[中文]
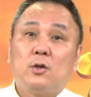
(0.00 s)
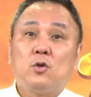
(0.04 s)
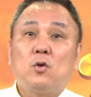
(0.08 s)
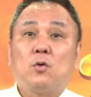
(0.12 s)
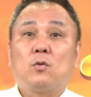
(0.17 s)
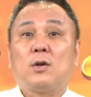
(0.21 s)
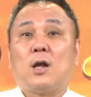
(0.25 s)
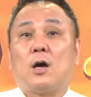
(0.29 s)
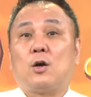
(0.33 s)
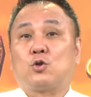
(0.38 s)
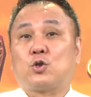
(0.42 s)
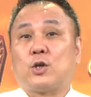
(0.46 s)

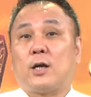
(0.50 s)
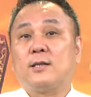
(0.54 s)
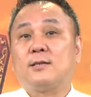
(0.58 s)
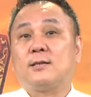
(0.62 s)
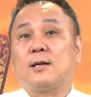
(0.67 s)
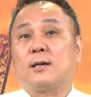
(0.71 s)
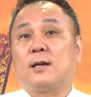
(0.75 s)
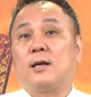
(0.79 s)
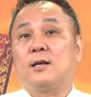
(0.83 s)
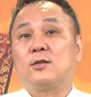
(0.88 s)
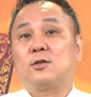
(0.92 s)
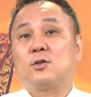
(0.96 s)
用老船
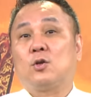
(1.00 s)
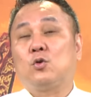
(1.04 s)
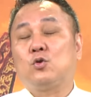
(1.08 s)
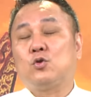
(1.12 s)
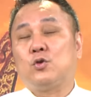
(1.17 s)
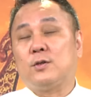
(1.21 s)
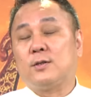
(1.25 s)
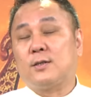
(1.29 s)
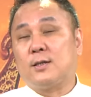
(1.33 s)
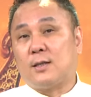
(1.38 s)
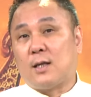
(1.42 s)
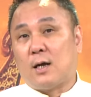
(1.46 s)
长来搜
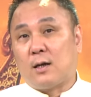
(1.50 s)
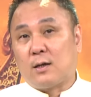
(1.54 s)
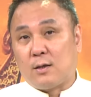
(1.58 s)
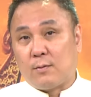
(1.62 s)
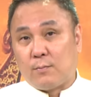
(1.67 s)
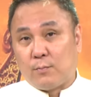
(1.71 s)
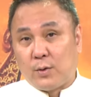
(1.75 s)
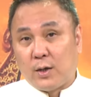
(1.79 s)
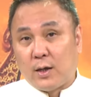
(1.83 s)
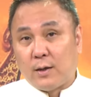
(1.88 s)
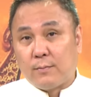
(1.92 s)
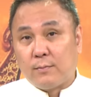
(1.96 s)
寻这档
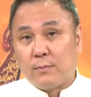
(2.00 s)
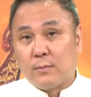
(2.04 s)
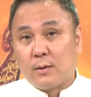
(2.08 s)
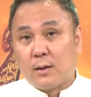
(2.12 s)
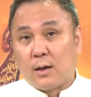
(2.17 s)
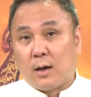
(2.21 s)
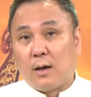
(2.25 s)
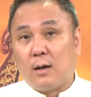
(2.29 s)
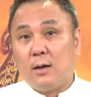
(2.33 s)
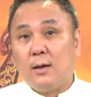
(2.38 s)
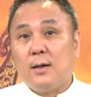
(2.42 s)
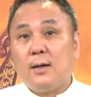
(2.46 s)
影片
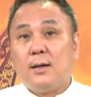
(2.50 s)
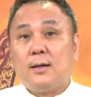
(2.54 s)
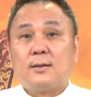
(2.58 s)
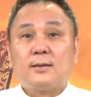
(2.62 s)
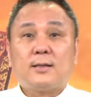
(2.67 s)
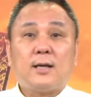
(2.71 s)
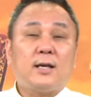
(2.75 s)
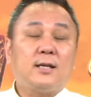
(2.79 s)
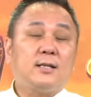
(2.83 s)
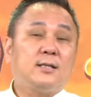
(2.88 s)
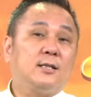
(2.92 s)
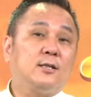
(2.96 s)
啊，
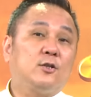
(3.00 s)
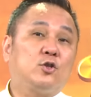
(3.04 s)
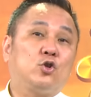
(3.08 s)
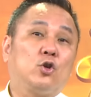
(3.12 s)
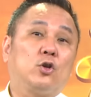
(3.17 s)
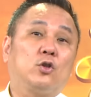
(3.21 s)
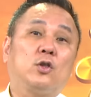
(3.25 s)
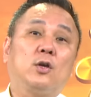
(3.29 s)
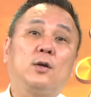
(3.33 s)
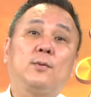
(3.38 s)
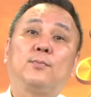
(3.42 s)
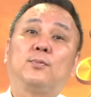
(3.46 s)
这一支
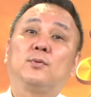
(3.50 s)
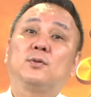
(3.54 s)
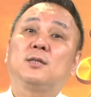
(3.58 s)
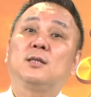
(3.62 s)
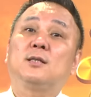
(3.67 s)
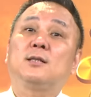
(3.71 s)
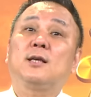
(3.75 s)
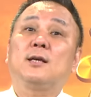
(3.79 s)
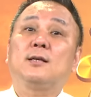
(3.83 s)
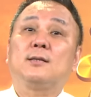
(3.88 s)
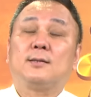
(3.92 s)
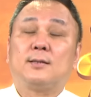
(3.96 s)
绝对不
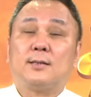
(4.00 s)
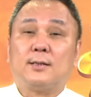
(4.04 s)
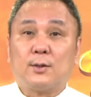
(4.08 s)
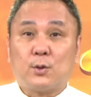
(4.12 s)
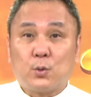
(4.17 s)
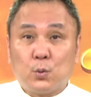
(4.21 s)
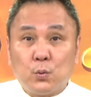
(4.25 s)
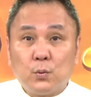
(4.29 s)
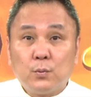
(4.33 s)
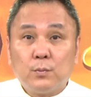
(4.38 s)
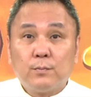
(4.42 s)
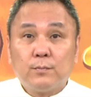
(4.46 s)
是电子
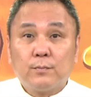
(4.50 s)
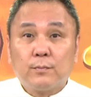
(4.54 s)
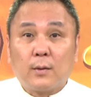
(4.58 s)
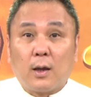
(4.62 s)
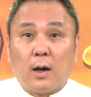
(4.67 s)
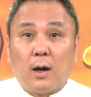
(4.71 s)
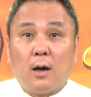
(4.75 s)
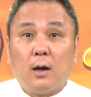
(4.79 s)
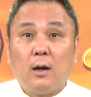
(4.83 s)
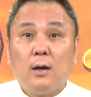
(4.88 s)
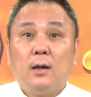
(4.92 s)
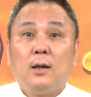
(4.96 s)
股
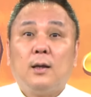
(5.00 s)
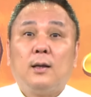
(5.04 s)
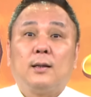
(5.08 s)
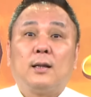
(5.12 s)
啊。